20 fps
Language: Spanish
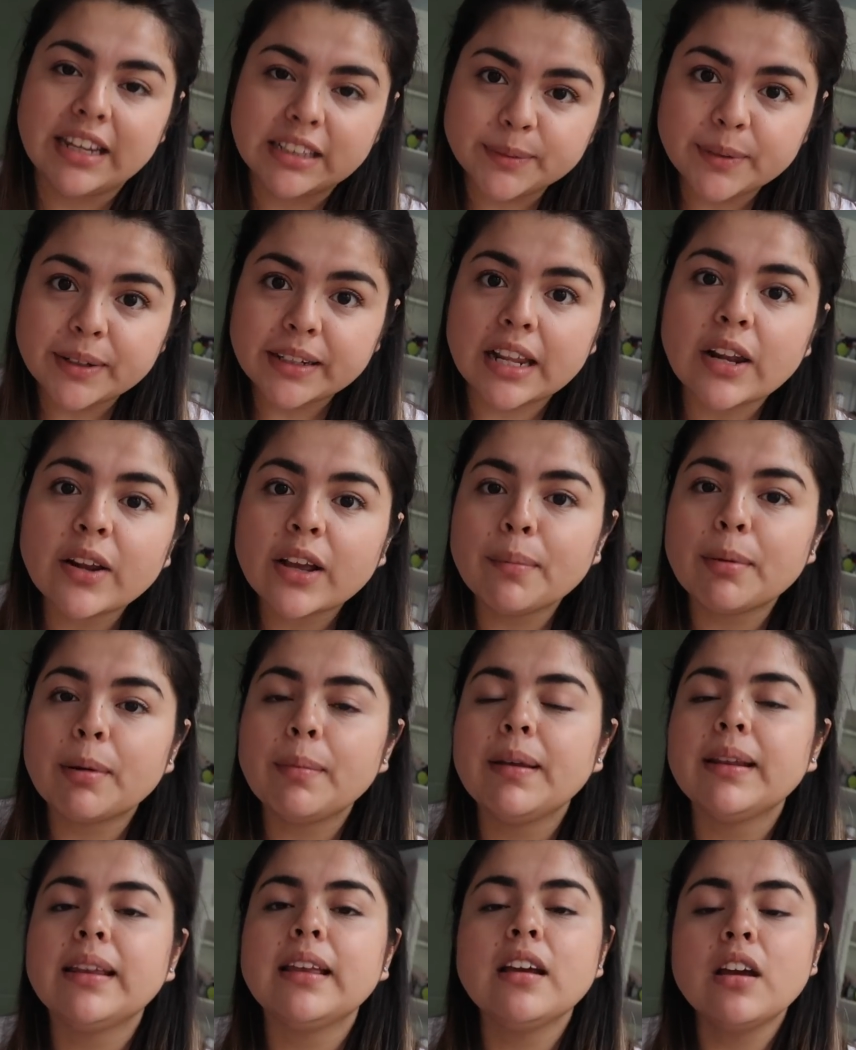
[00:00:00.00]
es verdad lo que
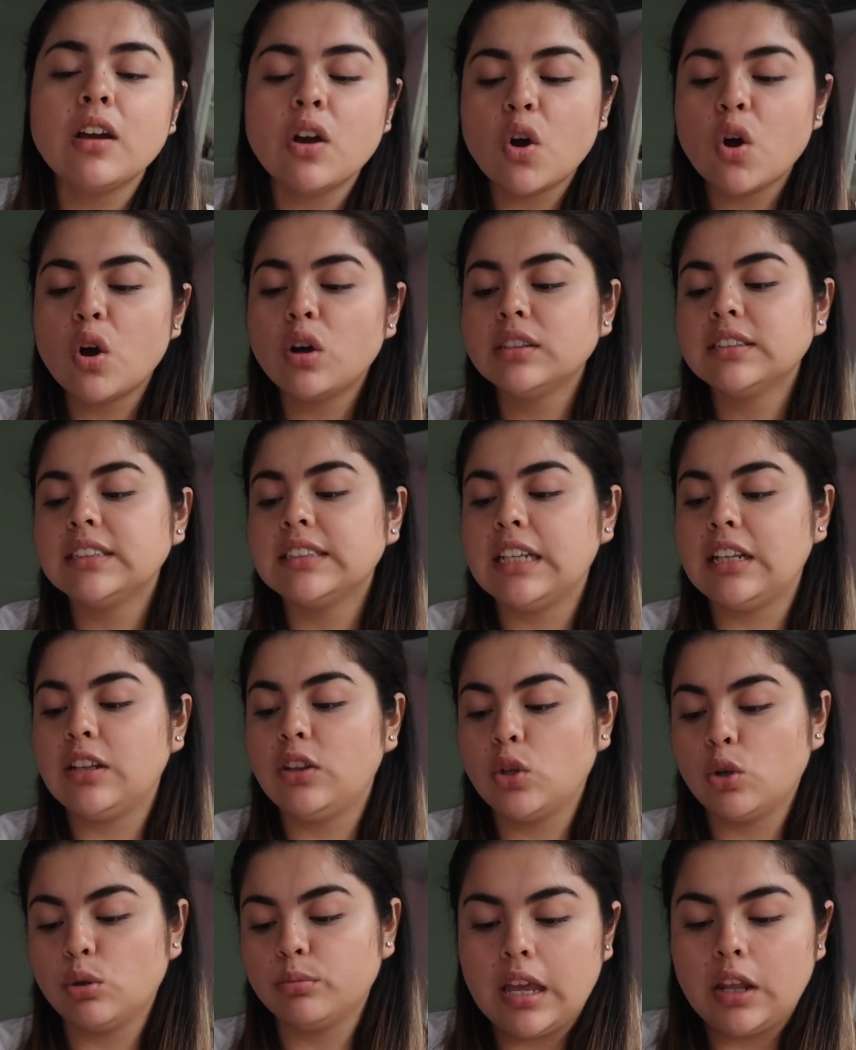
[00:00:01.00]
prometen o si no.